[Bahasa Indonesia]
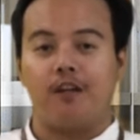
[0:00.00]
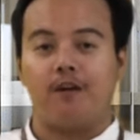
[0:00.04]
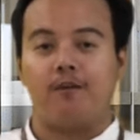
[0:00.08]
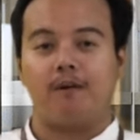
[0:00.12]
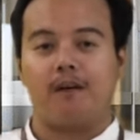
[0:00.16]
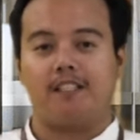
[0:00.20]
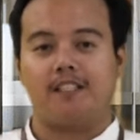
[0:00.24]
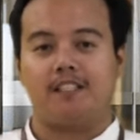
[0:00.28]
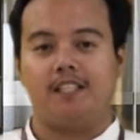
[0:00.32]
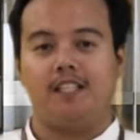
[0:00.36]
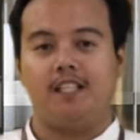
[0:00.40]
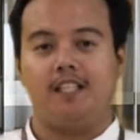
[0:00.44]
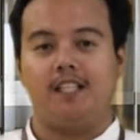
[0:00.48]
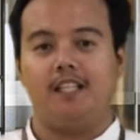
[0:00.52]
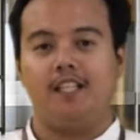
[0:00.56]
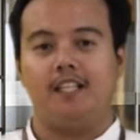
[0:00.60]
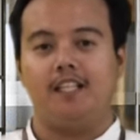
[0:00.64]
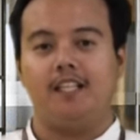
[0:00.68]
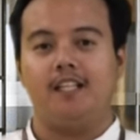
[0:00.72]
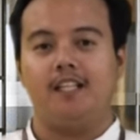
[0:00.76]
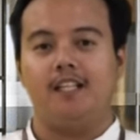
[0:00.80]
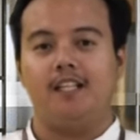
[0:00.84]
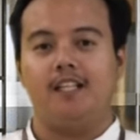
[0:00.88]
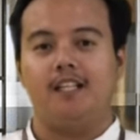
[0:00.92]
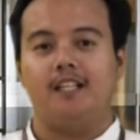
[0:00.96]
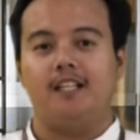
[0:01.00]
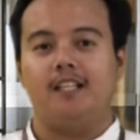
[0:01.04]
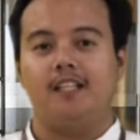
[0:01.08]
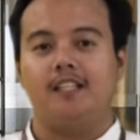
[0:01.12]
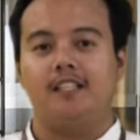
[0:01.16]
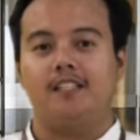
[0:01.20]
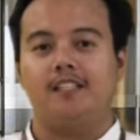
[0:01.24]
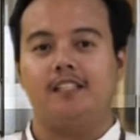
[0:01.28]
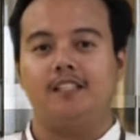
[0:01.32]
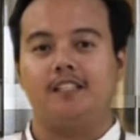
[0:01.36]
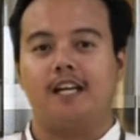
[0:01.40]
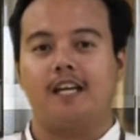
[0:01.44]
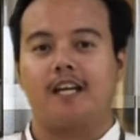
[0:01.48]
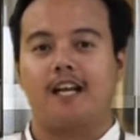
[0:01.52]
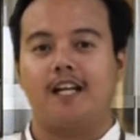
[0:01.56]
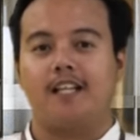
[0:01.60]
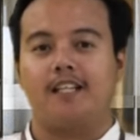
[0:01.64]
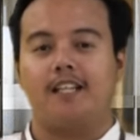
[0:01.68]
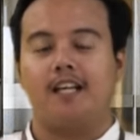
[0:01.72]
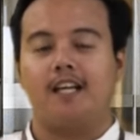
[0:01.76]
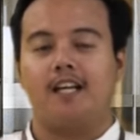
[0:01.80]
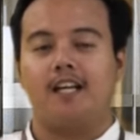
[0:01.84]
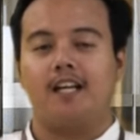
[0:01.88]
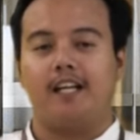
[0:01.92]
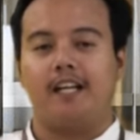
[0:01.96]
konfirmasi.
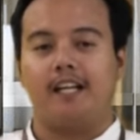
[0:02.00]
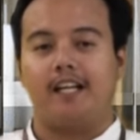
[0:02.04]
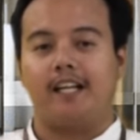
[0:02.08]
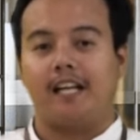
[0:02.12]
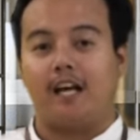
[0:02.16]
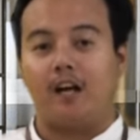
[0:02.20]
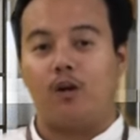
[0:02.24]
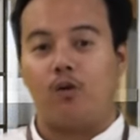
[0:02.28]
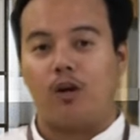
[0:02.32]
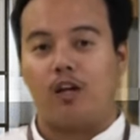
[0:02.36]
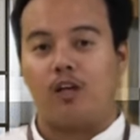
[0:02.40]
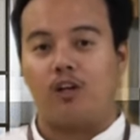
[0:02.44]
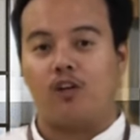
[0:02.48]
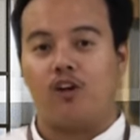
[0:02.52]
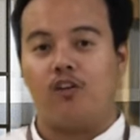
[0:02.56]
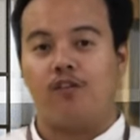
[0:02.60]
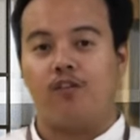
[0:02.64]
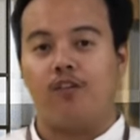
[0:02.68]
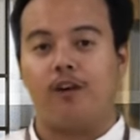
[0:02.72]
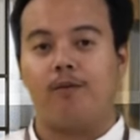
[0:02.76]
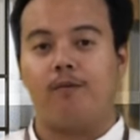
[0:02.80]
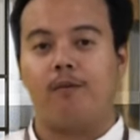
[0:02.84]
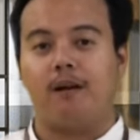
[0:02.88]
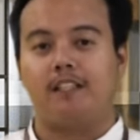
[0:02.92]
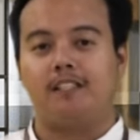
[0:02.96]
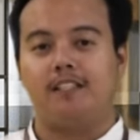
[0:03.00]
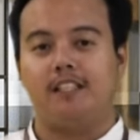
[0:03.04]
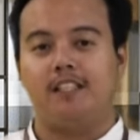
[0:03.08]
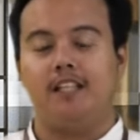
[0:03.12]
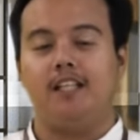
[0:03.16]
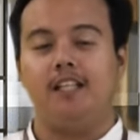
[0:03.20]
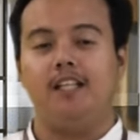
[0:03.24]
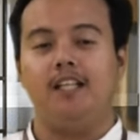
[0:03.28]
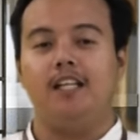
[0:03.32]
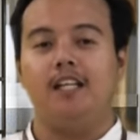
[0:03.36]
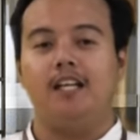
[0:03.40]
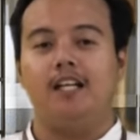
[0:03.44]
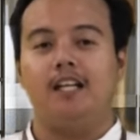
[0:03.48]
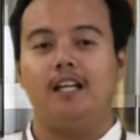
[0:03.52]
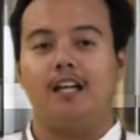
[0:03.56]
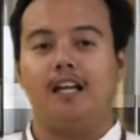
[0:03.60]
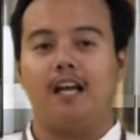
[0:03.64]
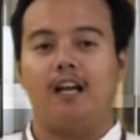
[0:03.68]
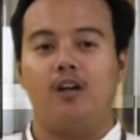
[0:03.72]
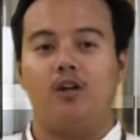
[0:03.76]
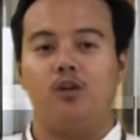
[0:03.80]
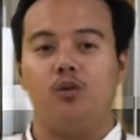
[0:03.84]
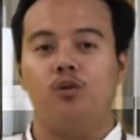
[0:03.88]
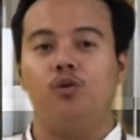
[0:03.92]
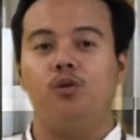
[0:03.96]
Caranya klik lakukan konfirmasi,
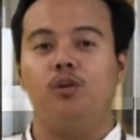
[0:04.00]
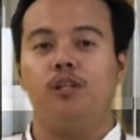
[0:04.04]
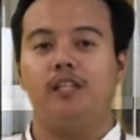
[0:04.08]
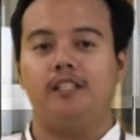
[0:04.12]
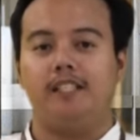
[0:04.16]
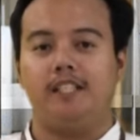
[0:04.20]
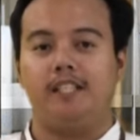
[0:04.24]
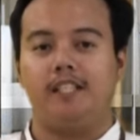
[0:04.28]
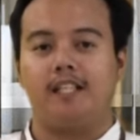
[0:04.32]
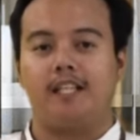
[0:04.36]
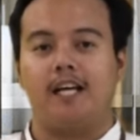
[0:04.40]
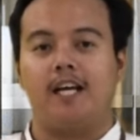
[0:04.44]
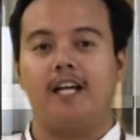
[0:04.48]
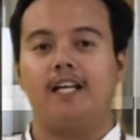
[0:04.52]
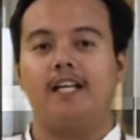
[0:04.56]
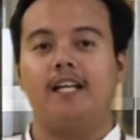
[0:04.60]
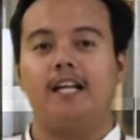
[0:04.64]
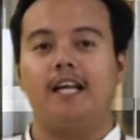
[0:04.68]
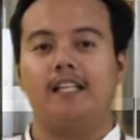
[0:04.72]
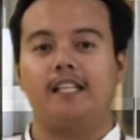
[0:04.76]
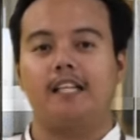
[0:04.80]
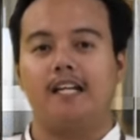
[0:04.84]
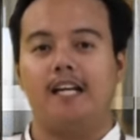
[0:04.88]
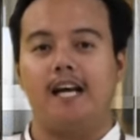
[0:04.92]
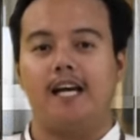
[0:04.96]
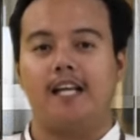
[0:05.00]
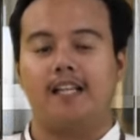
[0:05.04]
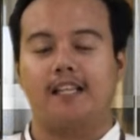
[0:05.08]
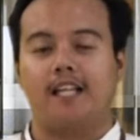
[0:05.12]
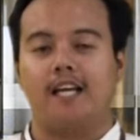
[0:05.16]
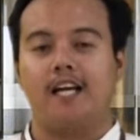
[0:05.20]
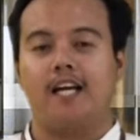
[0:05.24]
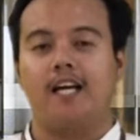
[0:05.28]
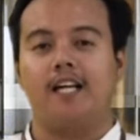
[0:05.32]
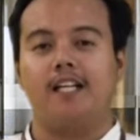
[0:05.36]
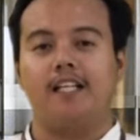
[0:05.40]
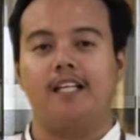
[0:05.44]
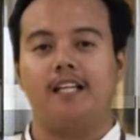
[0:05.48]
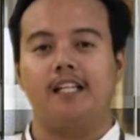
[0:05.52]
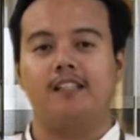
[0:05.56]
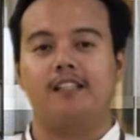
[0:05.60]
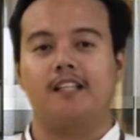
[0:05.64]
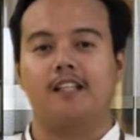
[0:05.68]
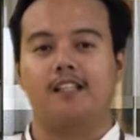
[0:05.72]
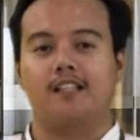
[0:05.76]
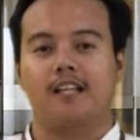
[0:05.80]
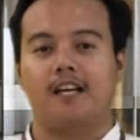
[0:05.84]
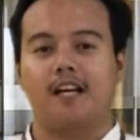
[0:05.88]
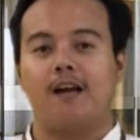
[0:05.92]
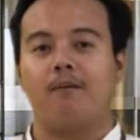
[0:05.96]
lalu isikan data-data yang
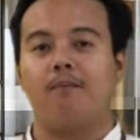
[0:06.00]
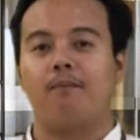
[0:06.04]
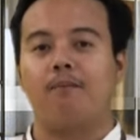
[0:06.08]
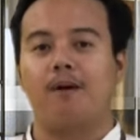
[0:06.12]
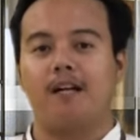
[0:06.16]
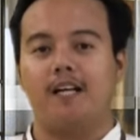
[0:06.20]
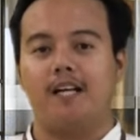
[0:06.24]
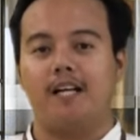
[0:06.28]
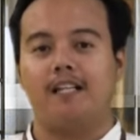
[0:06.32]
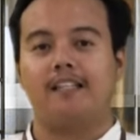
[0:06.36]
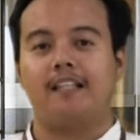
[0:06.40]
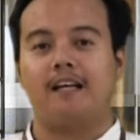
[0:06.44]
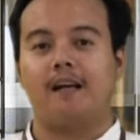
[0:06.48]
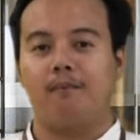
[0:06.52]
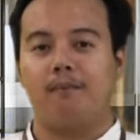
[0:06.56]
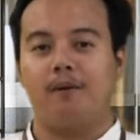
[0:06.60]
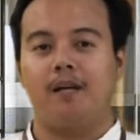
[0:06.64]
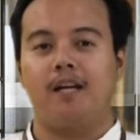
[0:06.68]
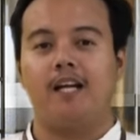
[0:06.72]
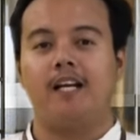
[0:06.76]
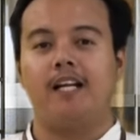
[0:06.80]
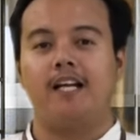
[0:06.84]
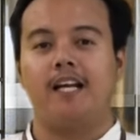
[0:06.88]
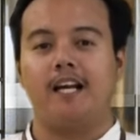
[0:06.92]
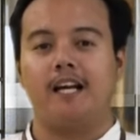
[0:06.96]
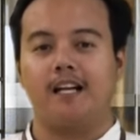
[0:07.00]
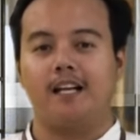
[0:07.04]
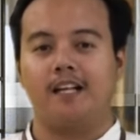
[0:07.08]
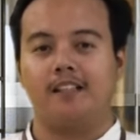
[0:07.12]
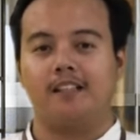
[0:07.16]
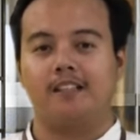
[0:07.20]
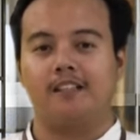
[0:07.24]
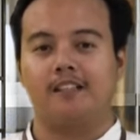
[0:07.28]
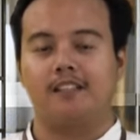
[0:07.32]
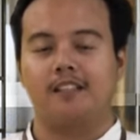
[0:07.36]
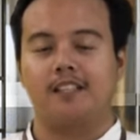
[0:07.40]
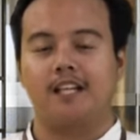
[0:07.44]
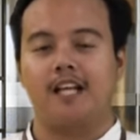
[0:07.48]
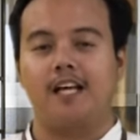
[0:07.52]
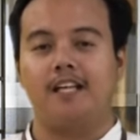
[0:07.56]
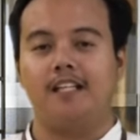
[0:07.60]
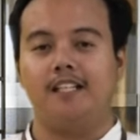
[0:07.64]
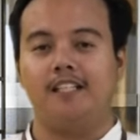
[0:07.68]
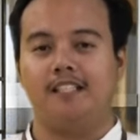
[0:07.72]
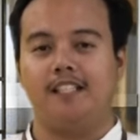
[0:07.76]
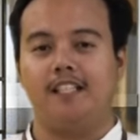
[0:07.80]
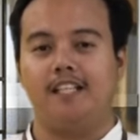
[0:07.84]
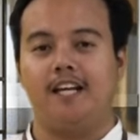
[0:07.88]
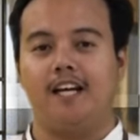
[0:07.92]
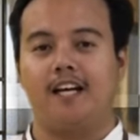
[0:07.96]
tertera pada tabel yang telah
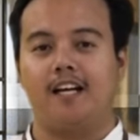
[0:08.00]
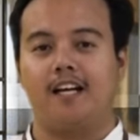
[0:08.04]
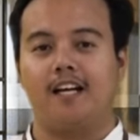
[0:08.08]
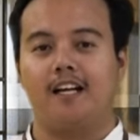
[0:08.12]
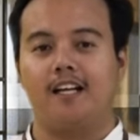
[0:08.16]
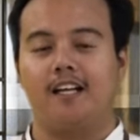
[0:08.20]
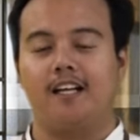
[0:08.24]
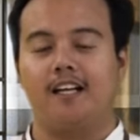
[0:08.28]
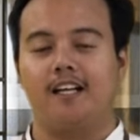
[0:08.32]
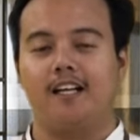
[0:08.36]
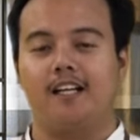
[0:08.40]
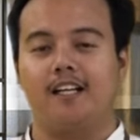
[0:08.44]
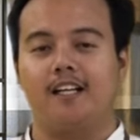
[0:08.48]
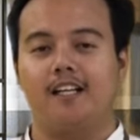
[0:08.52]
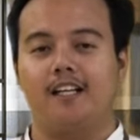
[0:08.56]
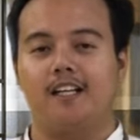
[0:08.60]
disediakan.